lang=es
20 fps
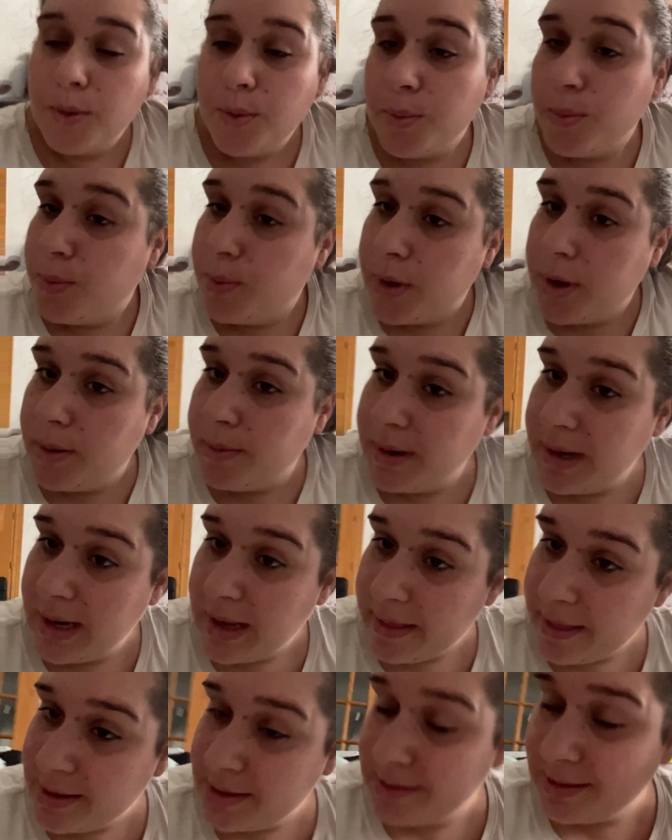Bueno, pues
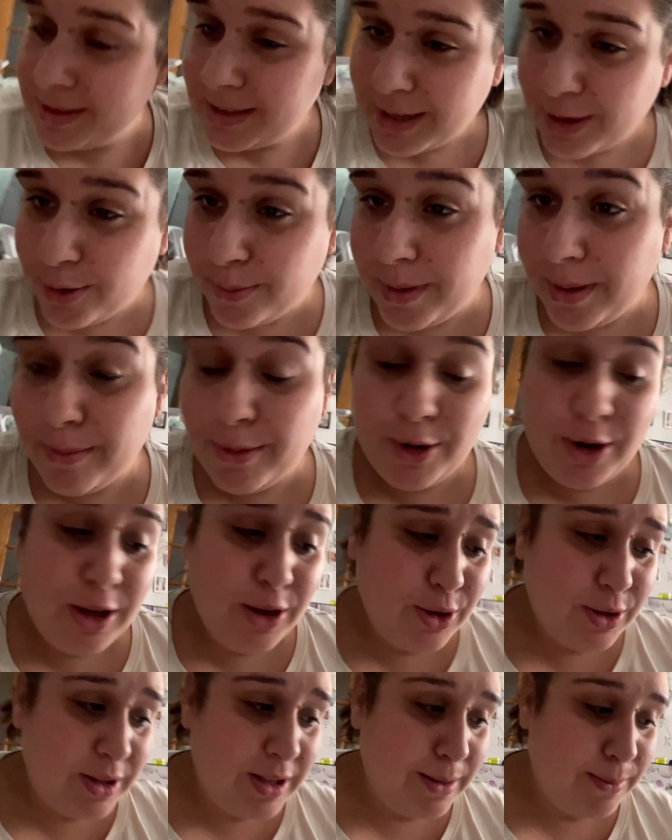nada, ya comimos, nos
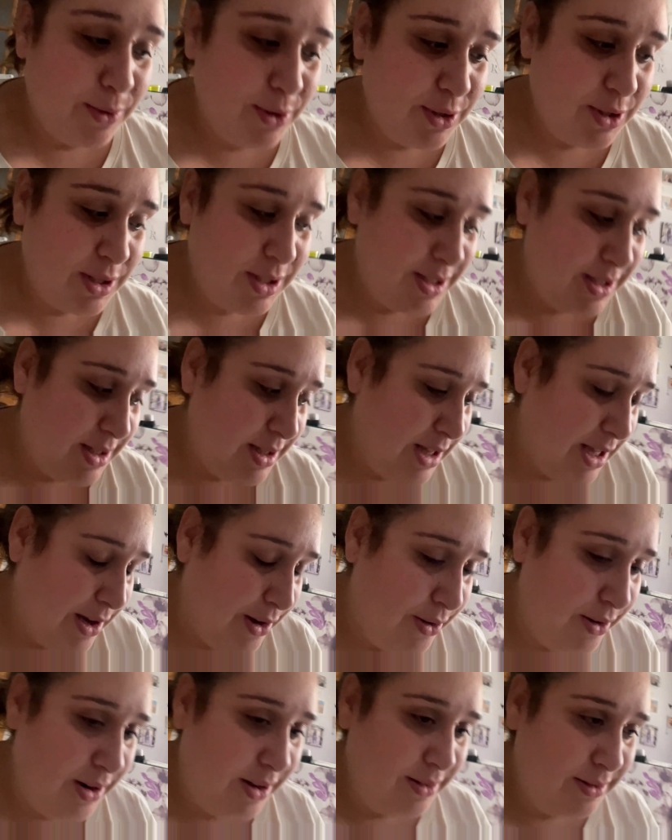acostamos y
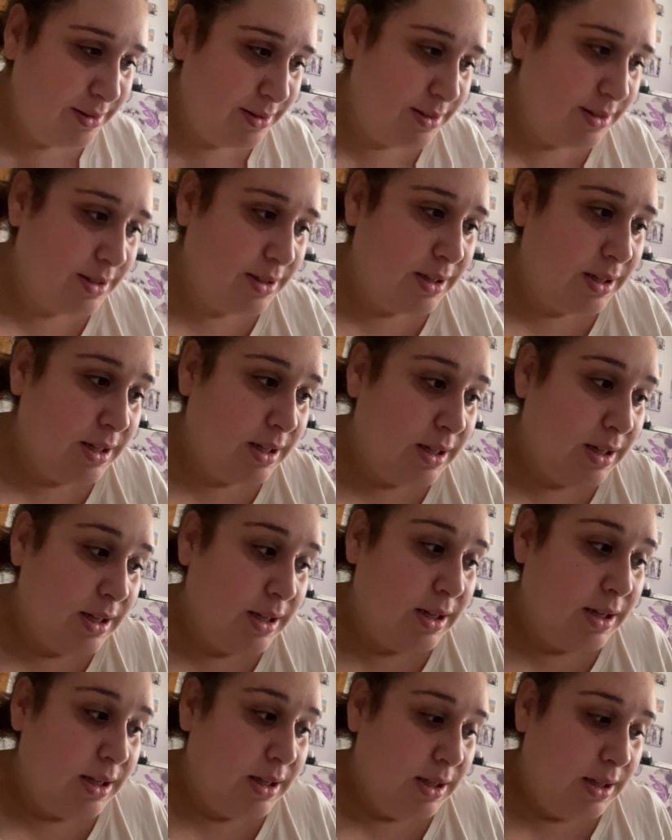ahora
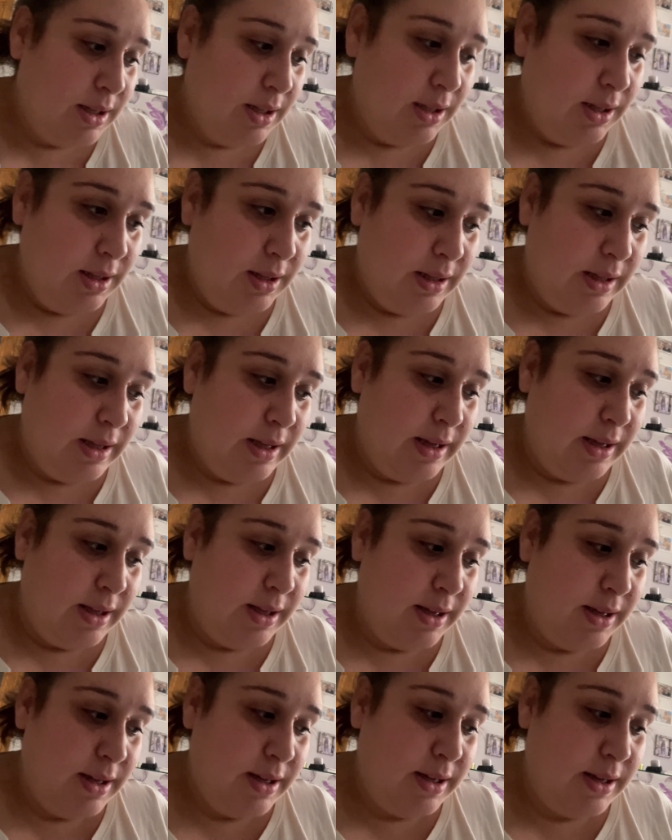
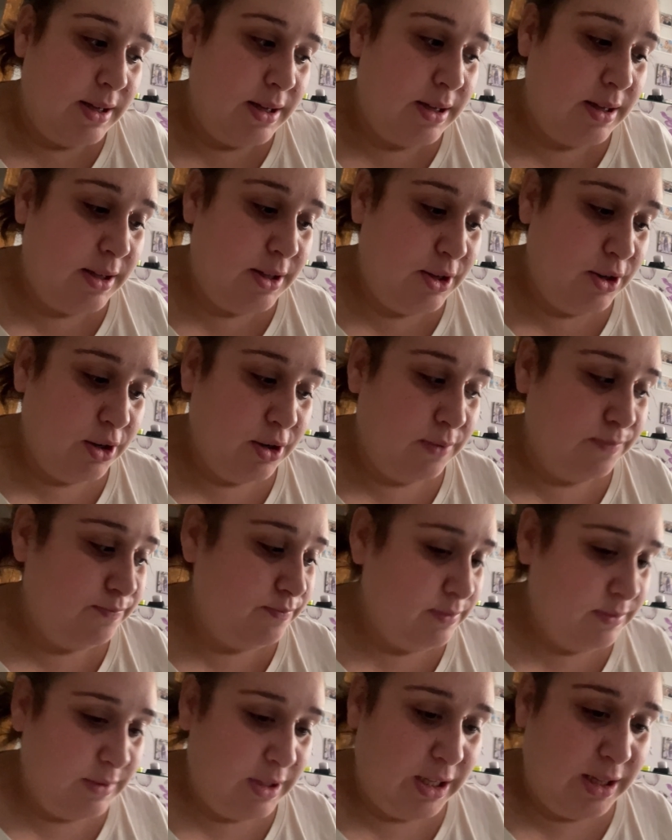eh, yo
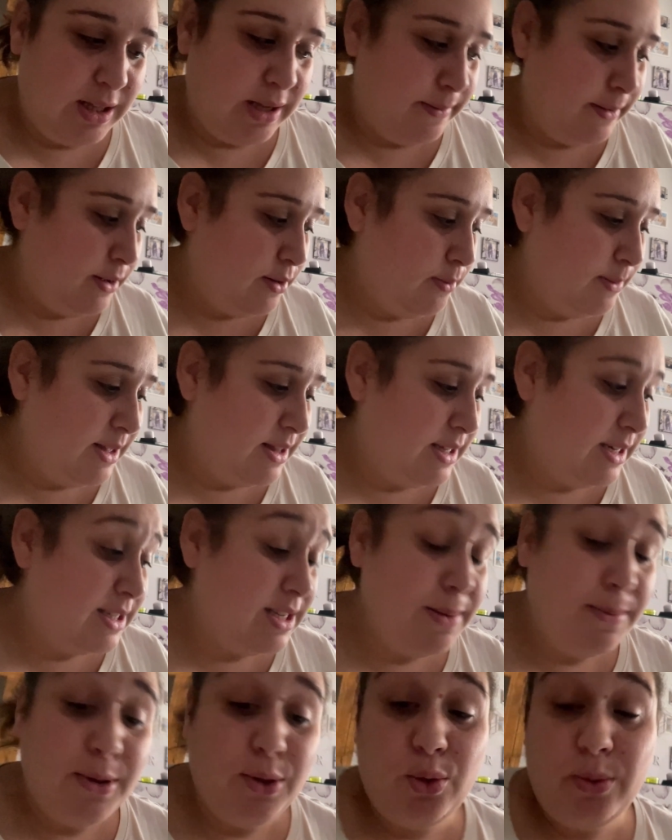mm, estaba ahí con
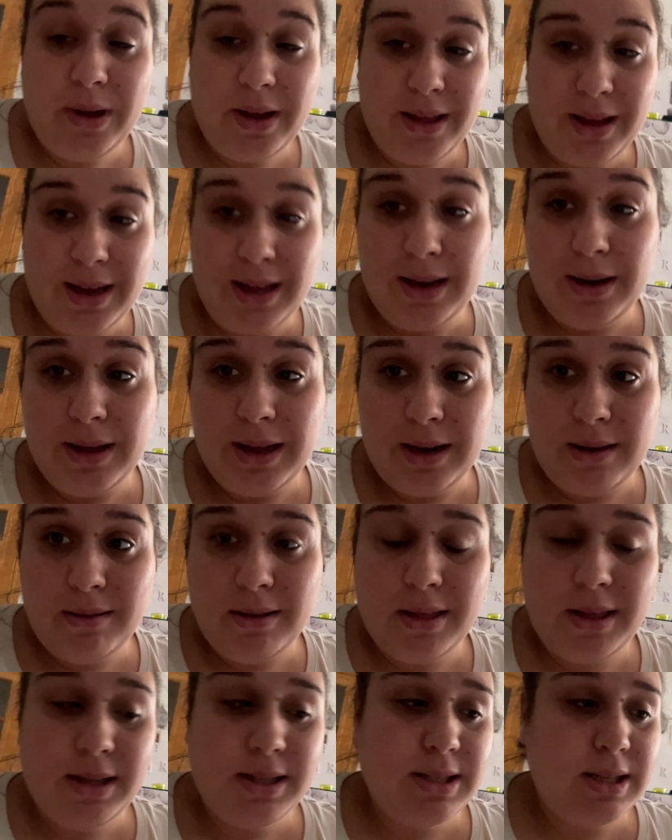Masterchef, me tuve que dejar los
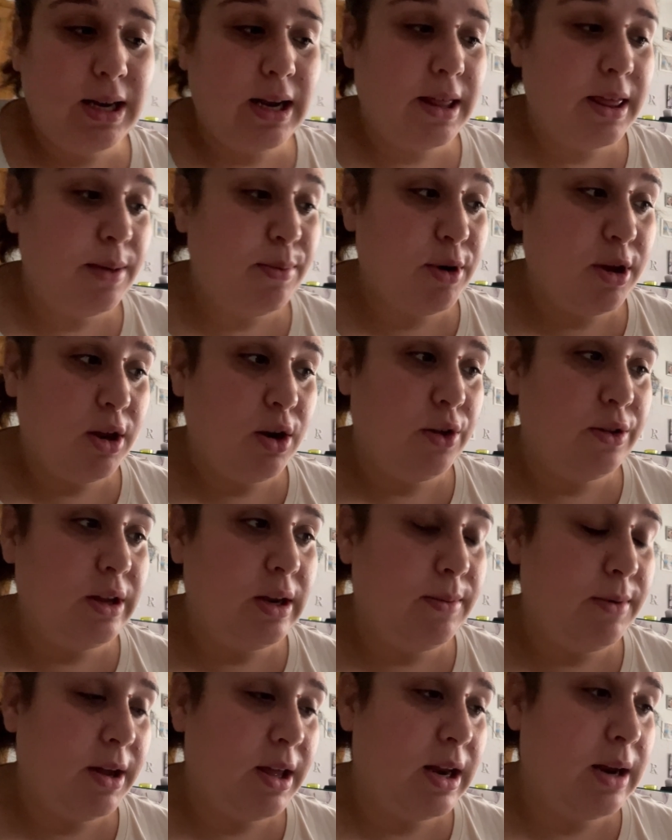la sin porque nos
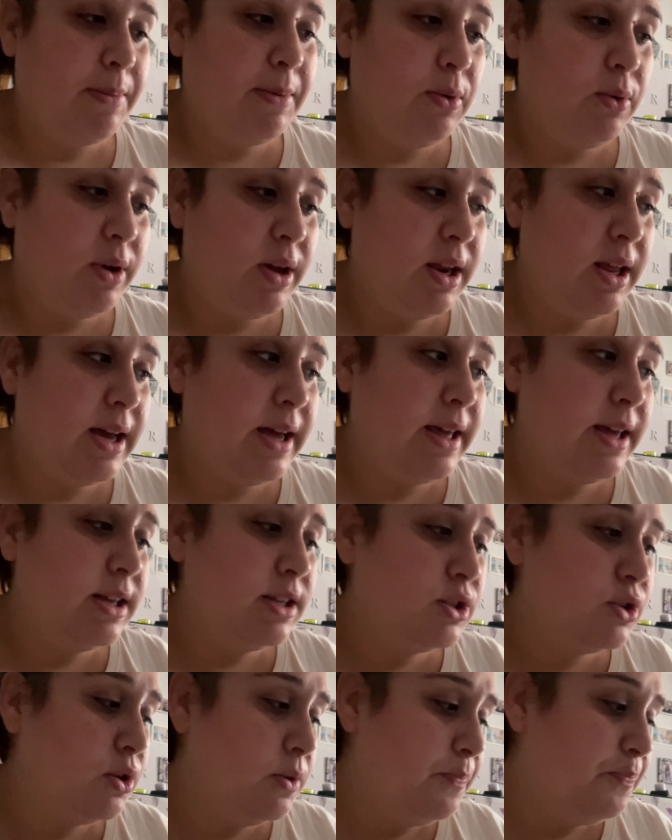teníamos que ir a la peluquería y
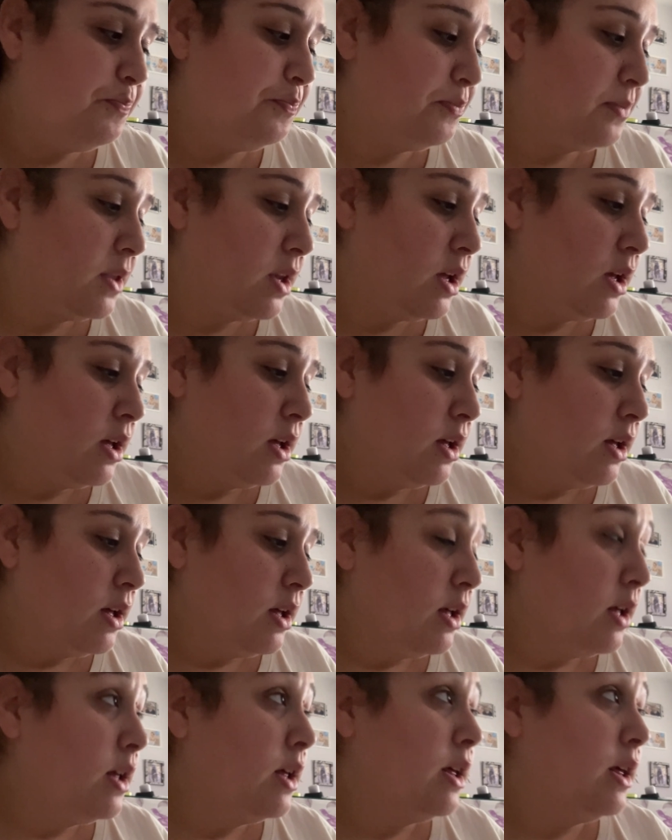eso.
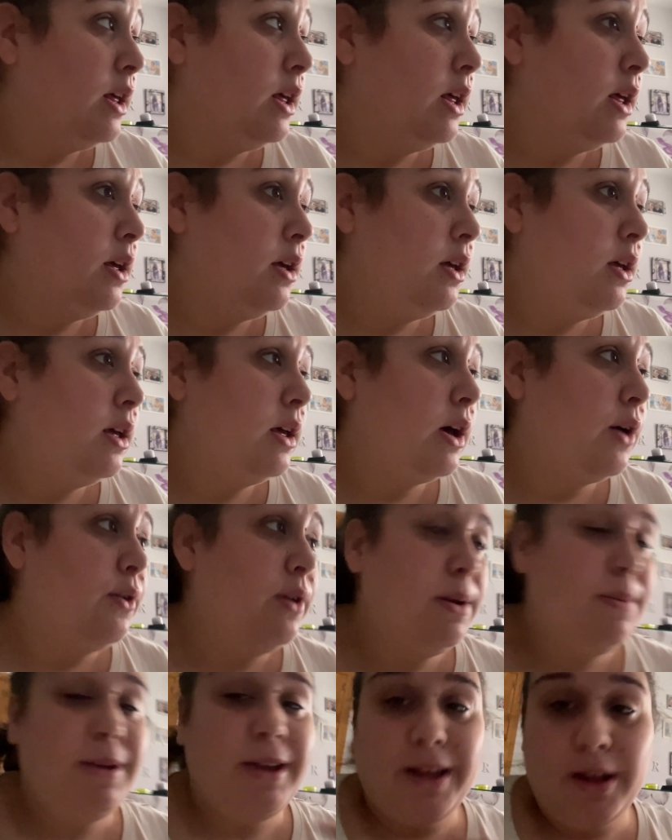Y
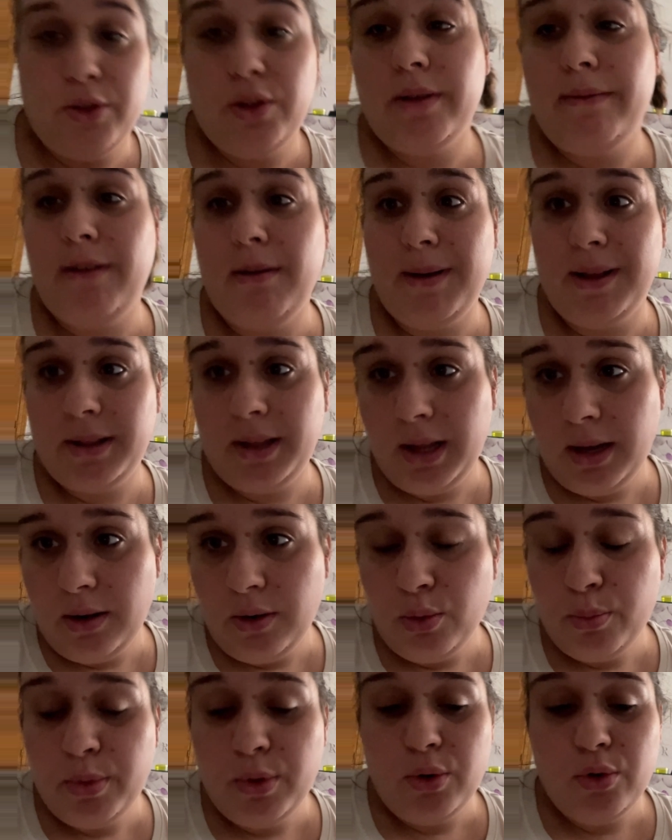ahora me queda todavía
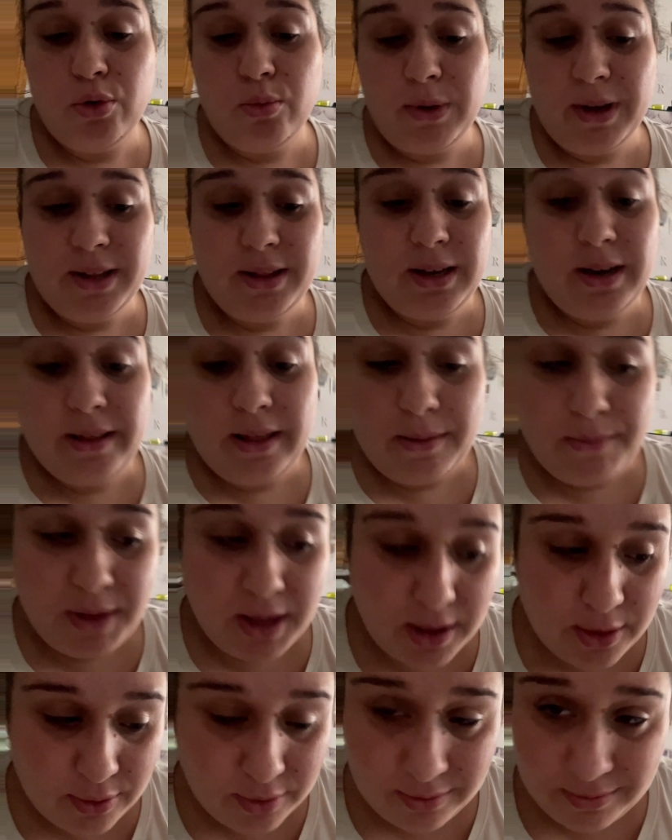batirlo, pero como a este le da
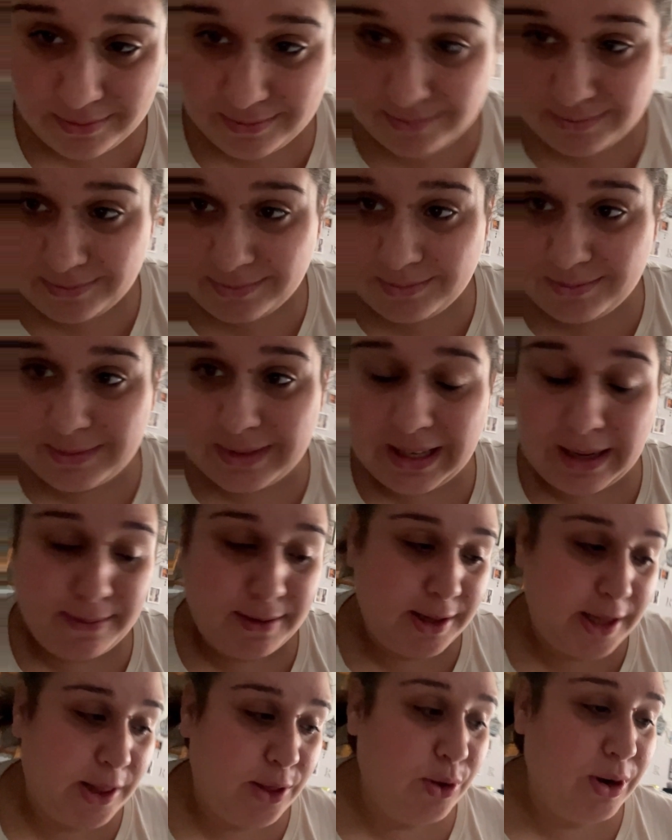miedo, la
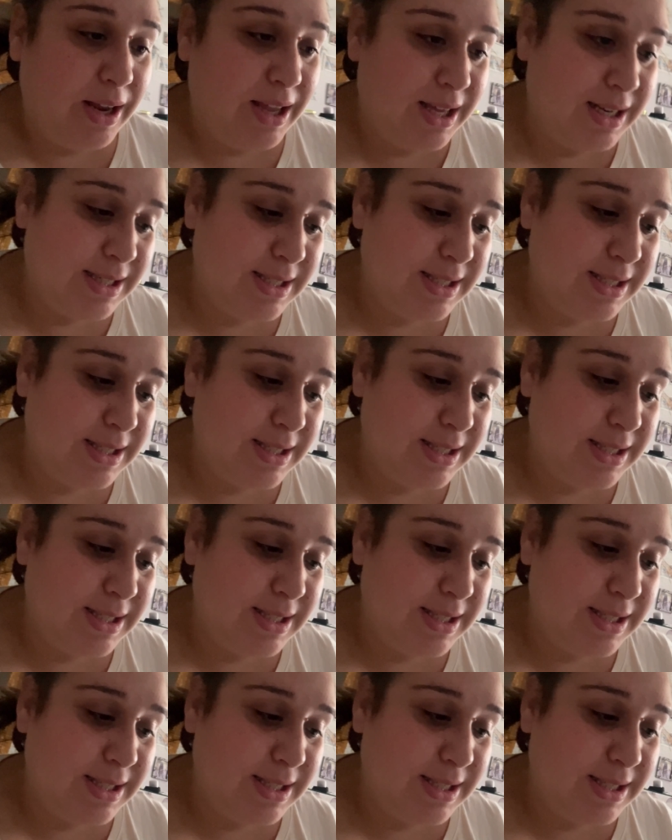batidora y el